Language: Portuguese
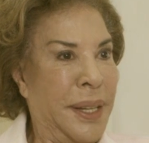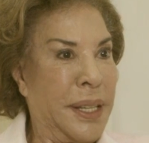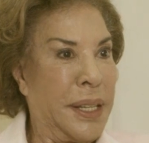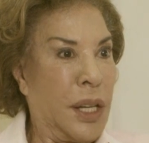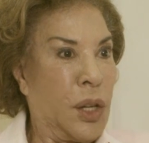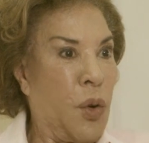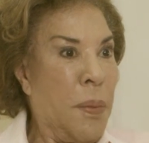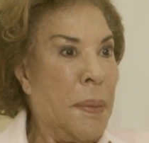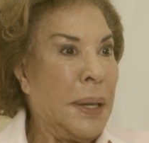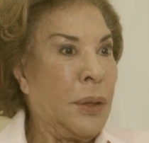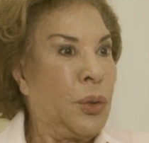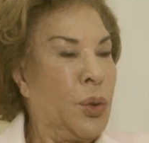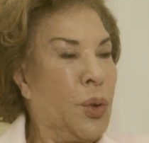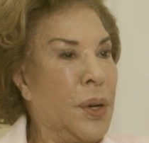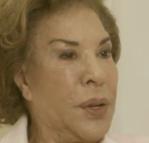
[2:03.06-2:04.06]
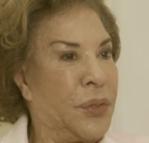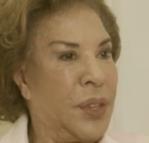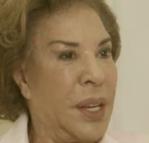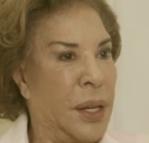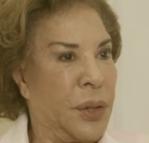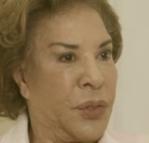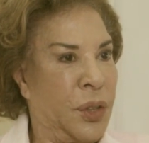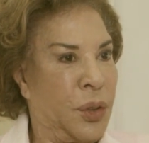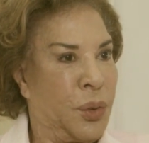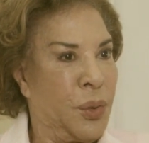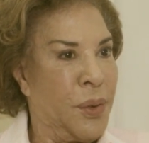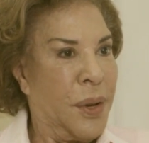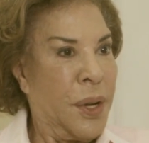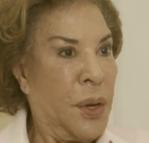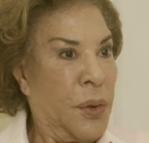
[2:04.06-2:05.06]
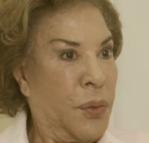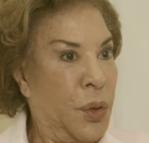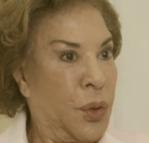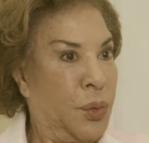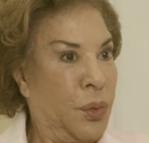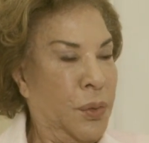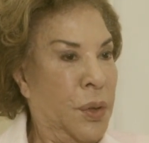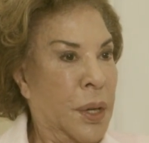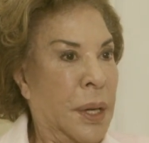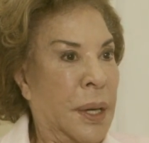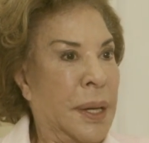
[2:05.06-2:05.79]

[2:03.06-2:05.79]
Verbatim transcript: e que comandou o exército. Foi tudo.